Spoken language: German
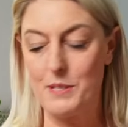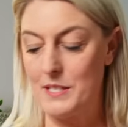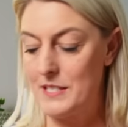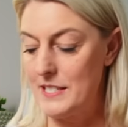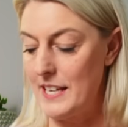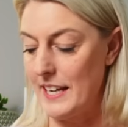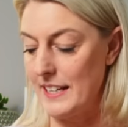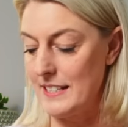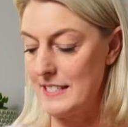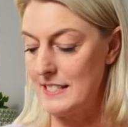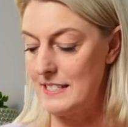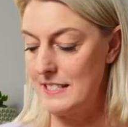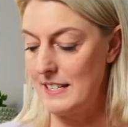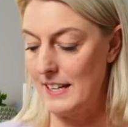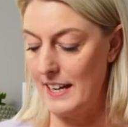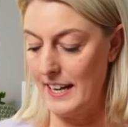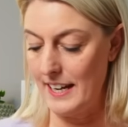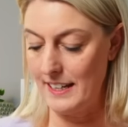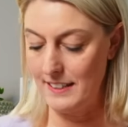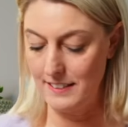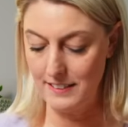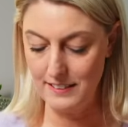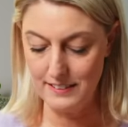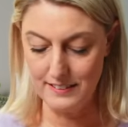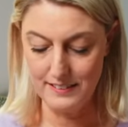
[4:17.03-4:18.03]
sechs
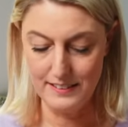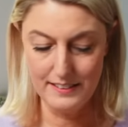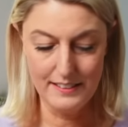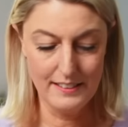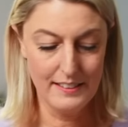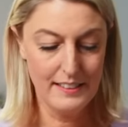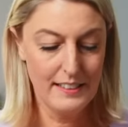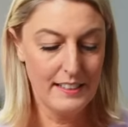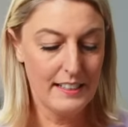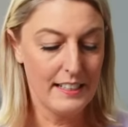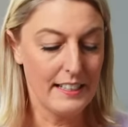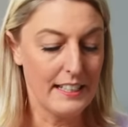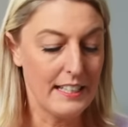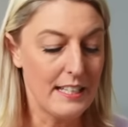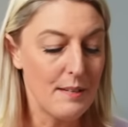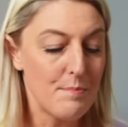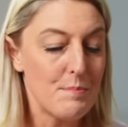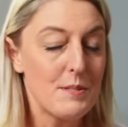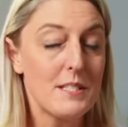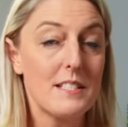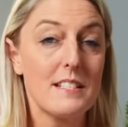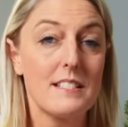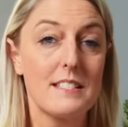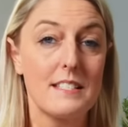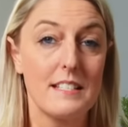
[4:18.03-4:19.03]
Teile,
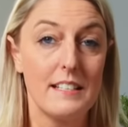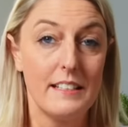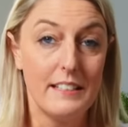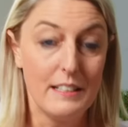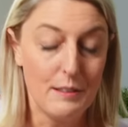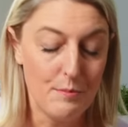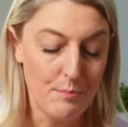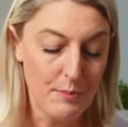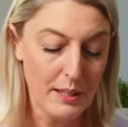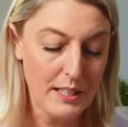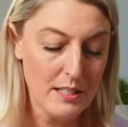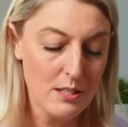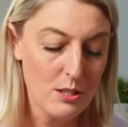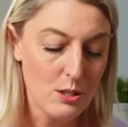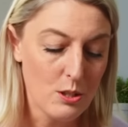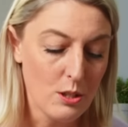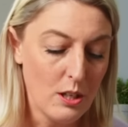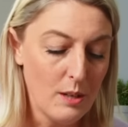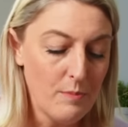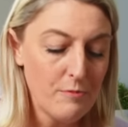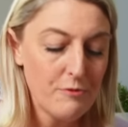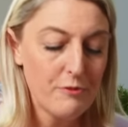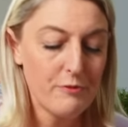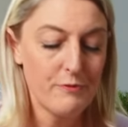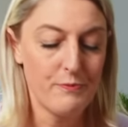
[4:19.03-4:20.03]
gibst das in den Mixtopf